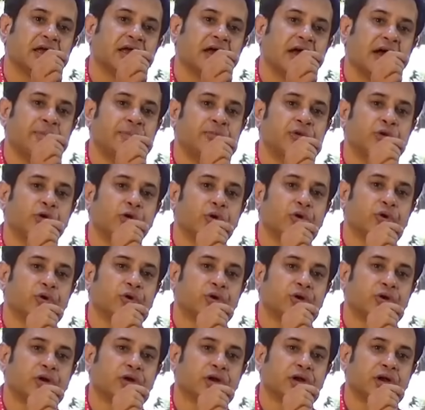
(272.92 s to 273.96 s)
हम लोग
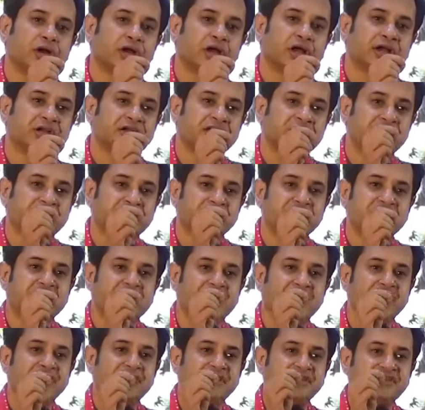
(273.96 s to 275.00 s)
टी टी
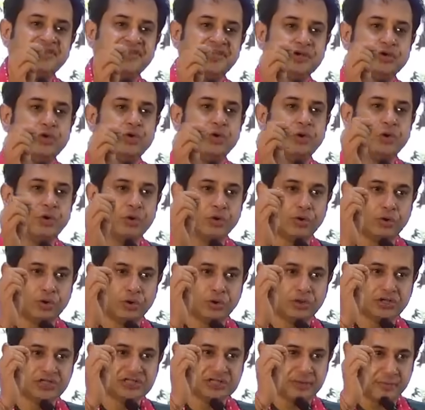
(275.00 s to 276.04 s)
ए डी सी को
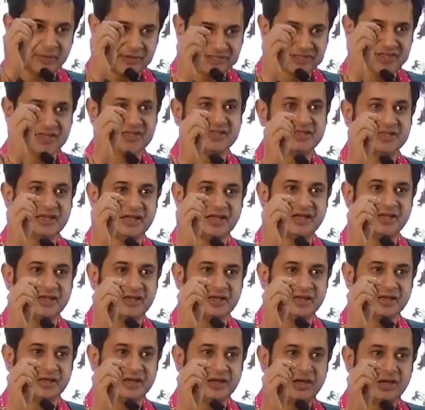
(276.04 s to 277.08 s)
समझ सकते हैं
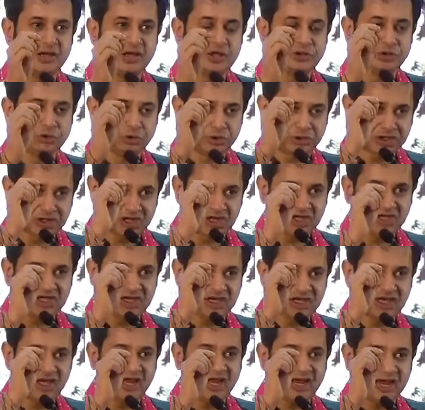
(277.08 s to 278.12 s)
तो टी
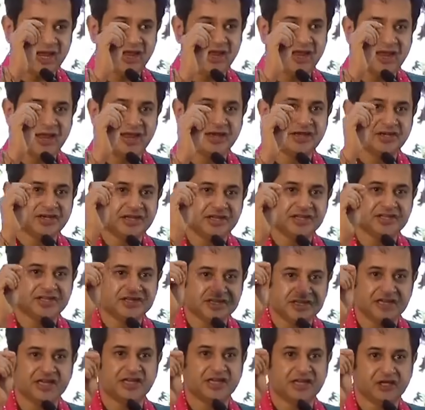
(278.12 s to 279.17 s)
टी ए डी
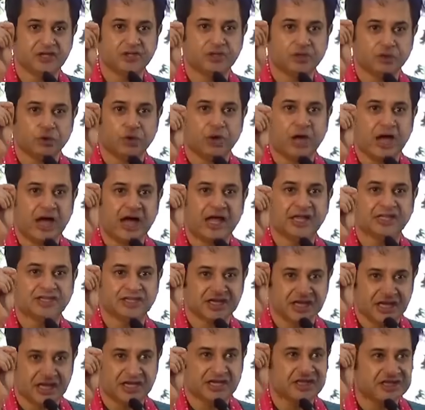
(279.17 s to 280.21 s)
सी जो आज
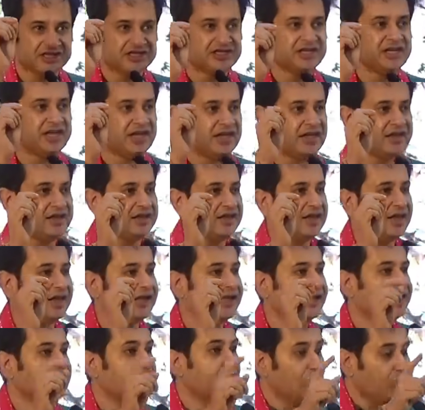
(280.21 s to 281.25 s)
ए डी सी एरिया
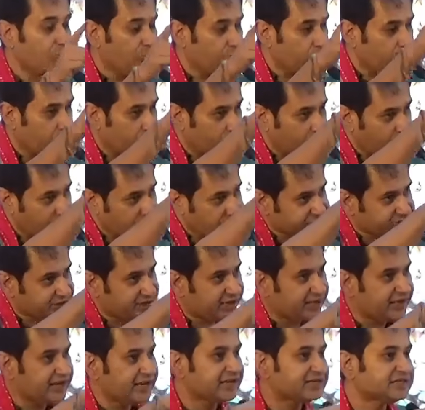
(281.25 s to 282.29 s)
है वो उस
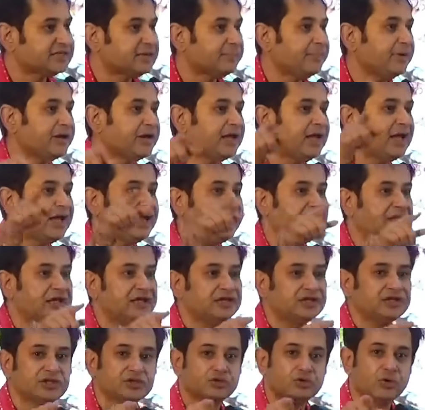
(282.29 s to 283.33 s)
एरिया से बना है
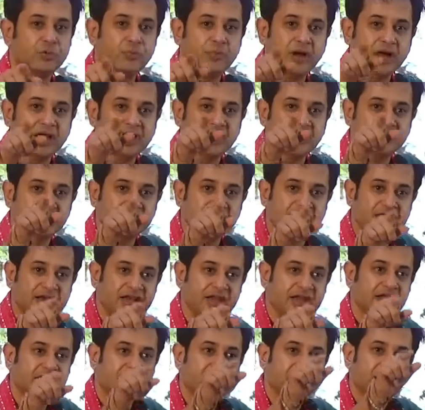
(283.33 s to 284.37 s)
जिसको महाराजा ने
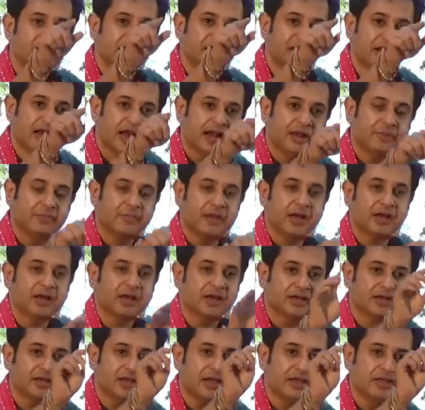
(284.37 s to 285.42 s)
लैंडमार्क
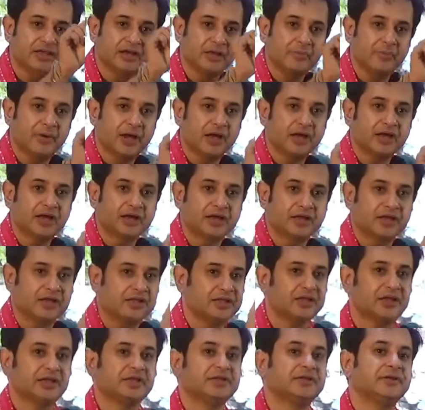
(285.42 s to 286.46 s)
करके यमा करके
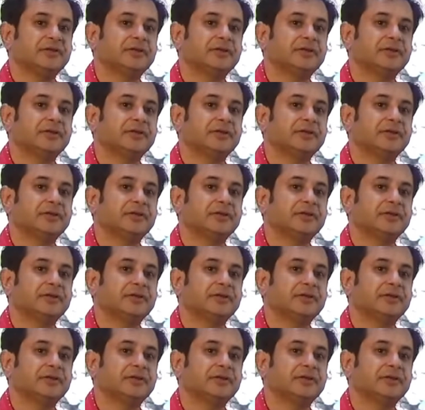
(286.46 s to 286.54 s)
दिया